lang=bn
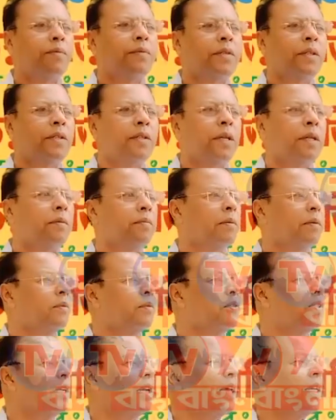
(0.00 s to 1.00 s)
ভাবছি যে
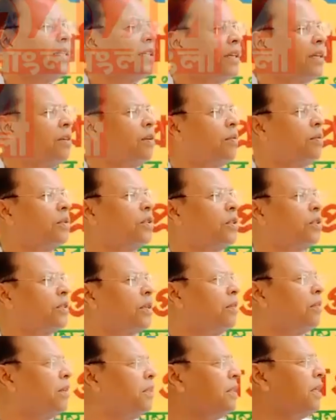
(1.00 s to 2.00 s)
জেলায় যেখানে
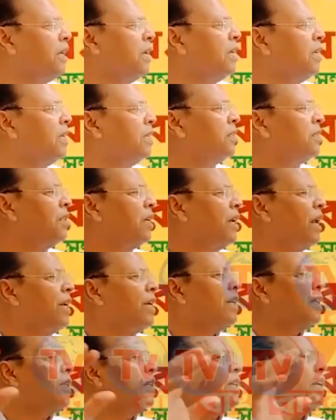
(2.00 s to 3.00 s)
অভিযোগটা হয়েছে
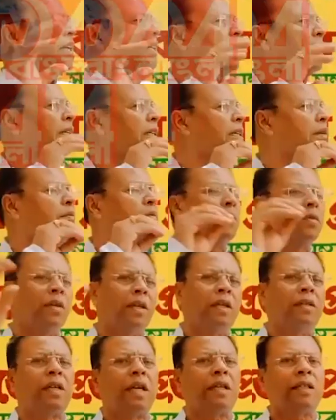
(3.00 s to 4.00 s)
জেলা নেত্রী একটা টিম
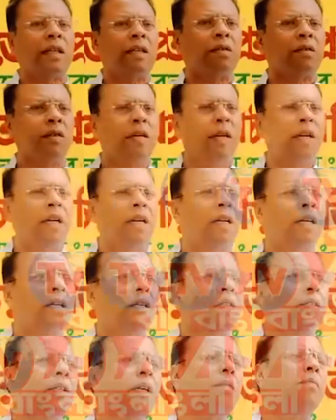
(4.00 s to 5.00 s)
করে যাচাই করে
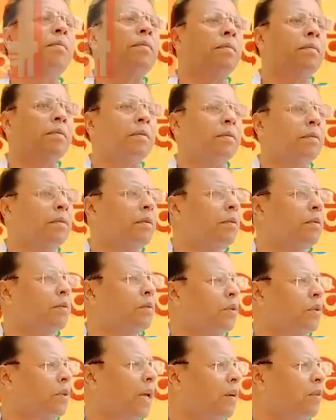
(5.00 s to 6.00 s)
যে
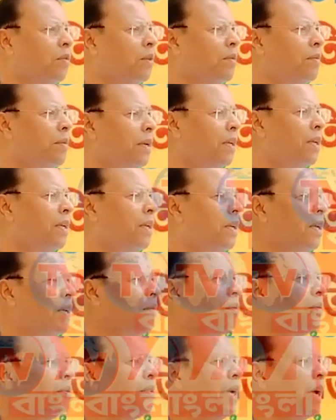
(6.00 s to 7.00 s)
উদ্ধার করবে
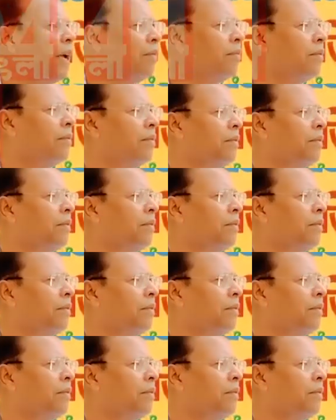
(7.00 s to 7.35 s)
এবং যা